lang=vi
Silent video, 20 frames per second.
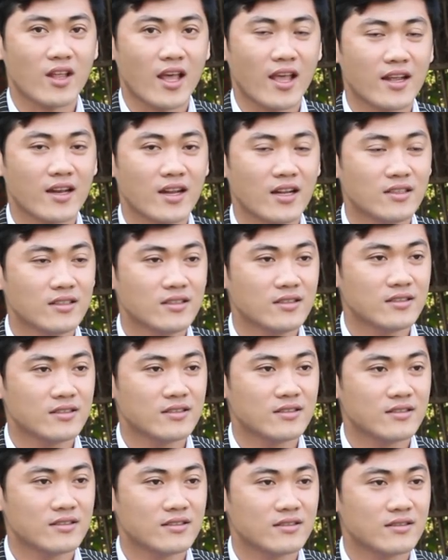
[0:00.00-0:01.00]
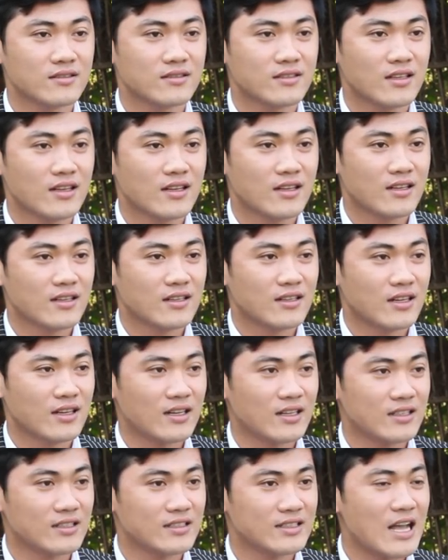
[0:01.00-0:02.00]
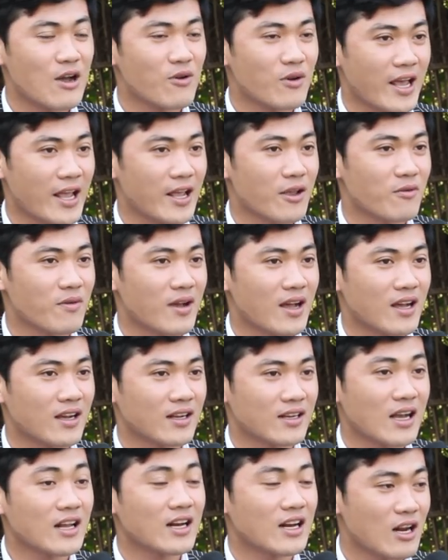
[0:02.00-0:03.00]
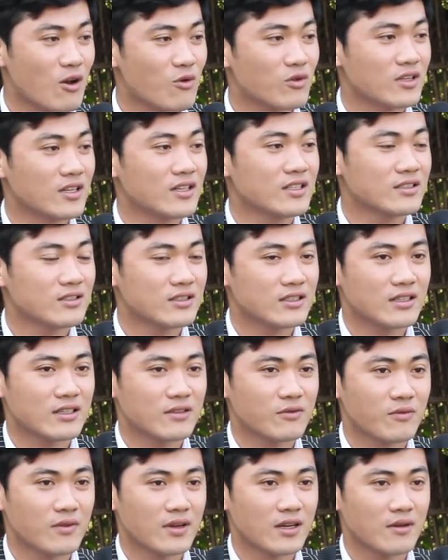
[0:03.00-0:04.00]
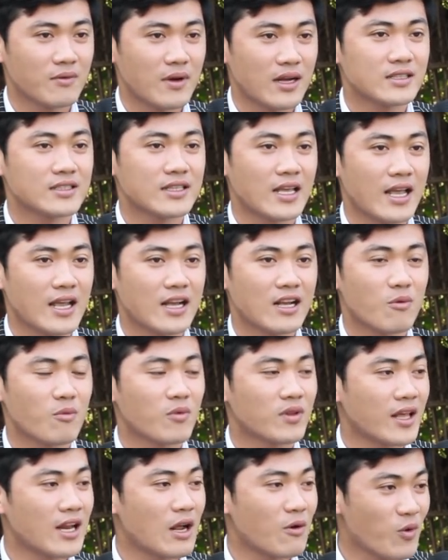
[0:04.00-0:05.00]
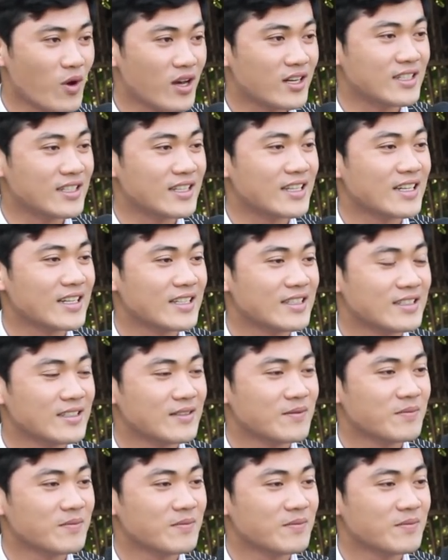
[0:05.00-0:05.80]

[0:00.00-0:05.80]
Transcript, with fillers: có thể đến uh, sau này và rất là lâu nữa mà vẫn sẽ không thể nào quên được.